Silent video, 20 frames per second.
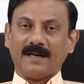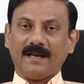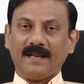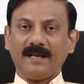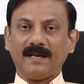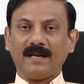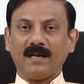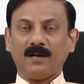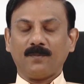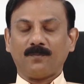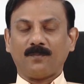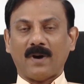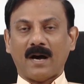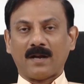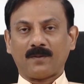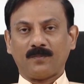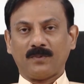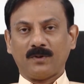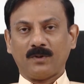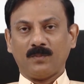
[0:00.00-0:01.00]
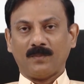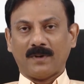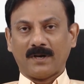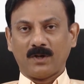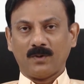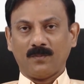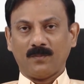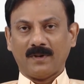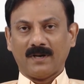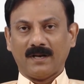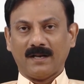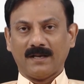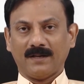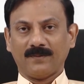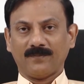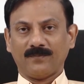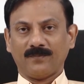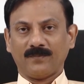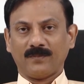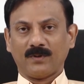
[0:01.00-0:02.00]
நீங்கள் பார்ப்பது மட்டுமல்ல
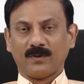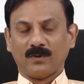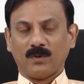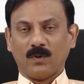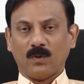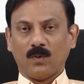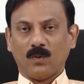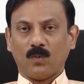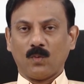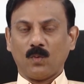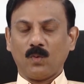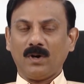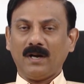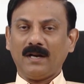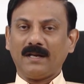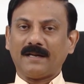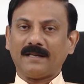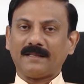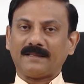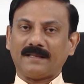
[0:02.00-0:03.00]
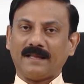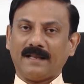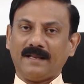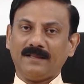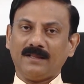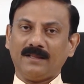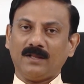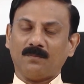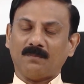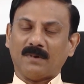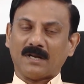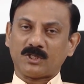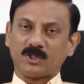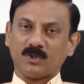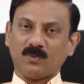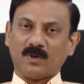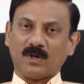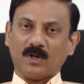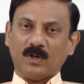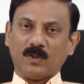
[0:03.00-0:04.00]
உங்களுக்கு தெரிந்த
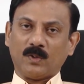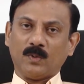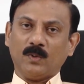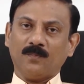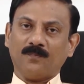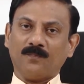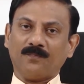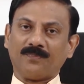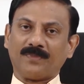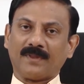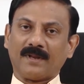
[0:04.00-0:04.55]
மற்றவர்களுக்கும்